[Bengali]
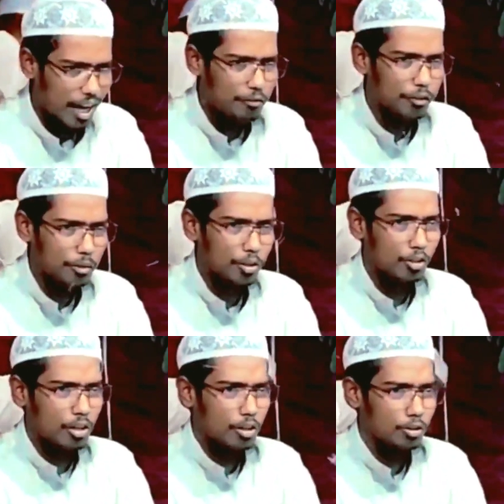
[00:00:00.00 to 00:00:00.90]
কাফের মনে
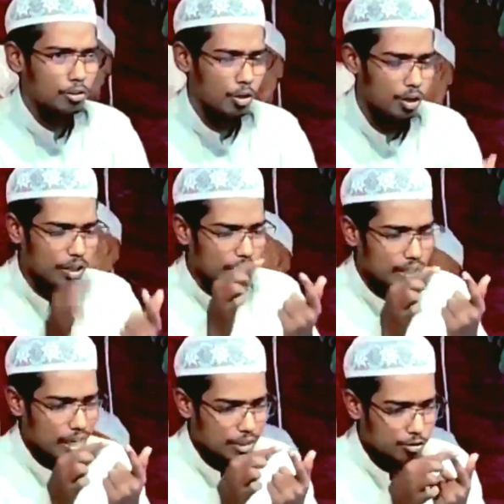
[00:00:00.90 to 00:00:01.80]
করা হতো
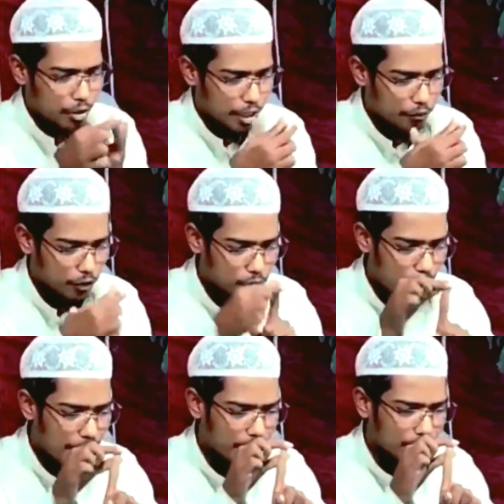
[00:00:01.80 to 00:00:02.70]
রাসূলের ফতোয়ায়